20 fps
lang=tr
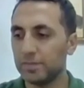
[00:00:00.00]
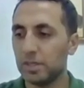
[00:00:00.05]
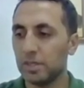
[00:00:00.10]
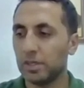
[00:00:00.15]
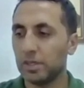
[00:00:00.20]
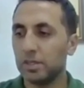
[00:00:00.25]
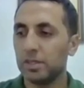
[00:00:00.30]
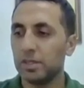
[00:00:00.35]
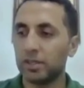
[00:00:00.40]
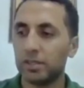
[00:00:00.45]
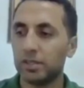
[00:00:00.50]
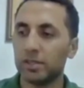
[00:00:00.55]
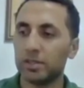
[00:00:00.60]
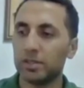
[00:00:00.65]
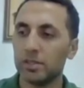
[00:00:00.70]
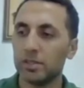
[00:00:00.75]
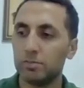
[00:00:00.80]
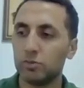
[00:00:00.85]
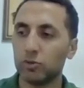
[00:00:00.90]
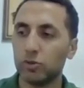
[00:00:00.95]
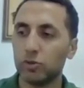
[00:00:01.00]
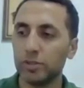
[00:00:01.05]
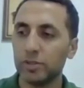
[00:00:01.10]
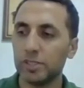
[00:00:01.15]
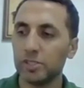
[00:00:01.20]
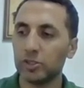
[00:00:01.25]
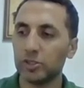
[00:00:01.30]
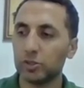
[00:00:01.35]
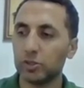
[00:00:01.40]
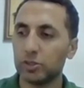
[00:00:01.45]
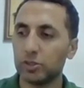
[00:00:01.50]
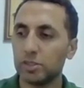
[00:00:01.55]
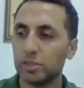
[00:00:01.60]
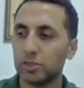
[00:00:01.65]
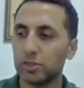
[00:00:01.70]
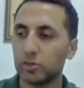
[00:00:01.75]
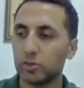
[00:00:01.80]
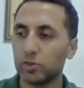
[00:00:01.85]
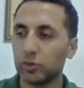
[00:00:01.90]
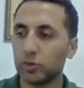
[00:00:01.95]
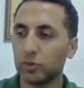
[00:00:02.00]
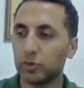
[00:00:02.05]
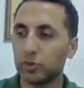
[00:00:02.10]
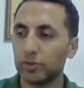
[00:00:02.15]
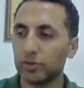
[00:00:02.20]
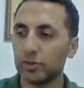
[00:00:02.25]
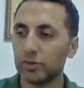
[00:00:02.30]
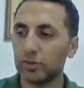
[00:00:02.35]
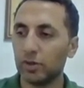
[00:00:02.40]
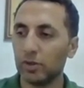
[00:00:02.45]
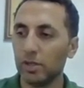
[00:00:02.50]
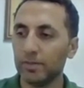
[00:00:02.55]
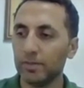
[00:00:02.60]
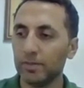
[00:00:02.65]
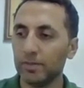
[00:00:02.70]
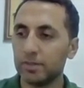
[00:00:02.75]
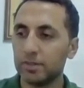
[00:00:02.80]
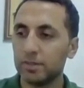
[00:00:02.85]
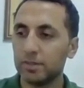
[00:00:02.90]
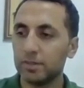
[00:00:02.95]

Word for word: E, bu konuda hiç e, kuşkunuz olmasın.